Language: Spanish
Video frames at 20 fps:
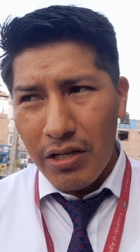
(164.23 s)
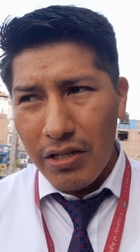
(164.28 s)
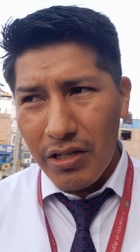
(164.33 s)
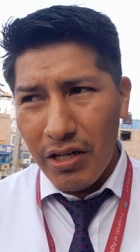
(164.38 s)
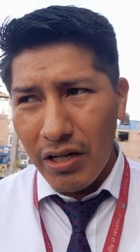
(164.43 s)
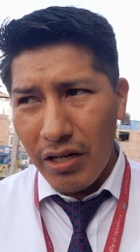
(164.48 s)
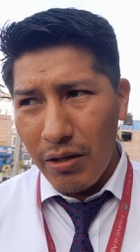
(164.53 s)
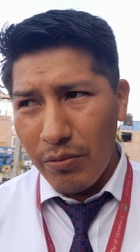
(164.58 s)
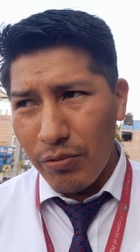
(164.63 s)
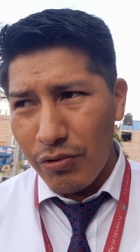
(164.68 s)

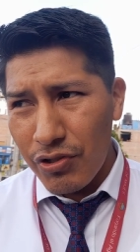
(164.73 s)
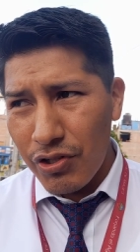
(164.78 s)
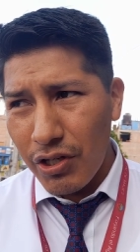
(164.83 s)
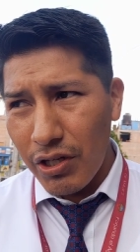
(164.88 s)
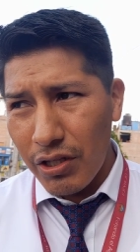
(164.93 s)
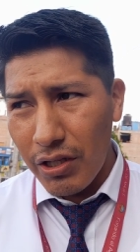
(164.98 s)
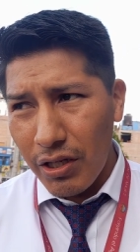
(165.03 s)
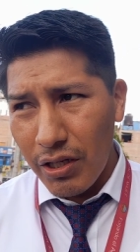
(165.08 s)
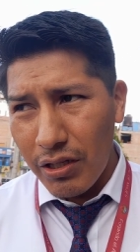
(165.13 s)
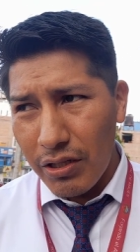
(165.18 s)
Y en la
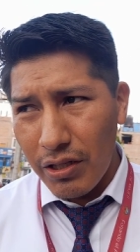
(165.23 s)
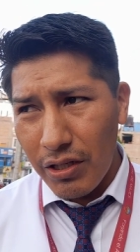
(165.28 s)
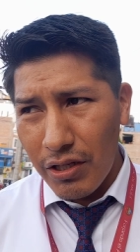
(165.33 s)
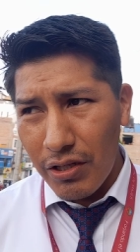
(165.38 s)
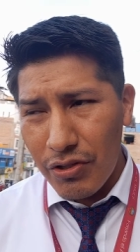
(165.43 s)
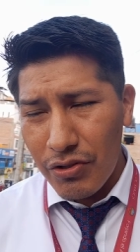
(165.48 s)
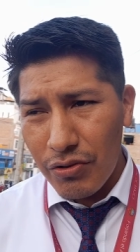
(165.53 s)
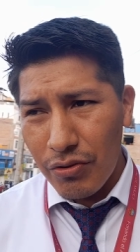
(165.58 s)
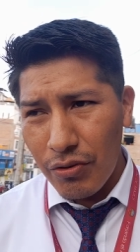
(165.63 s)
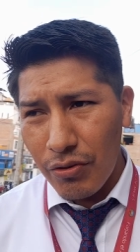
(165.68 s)
búsqueda
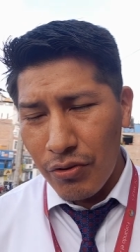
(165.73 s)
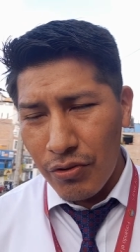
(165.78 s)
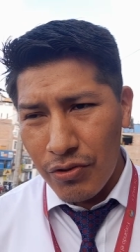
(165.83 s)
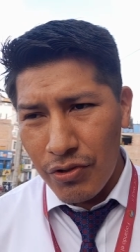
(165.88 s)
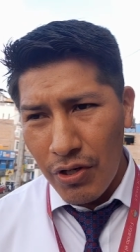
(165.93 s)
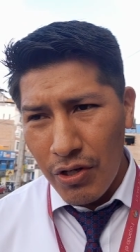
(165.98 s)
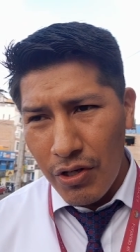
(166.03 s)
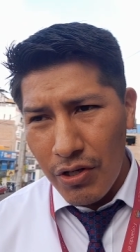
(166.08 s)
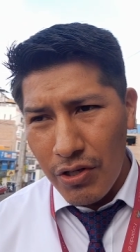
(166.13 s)
de estos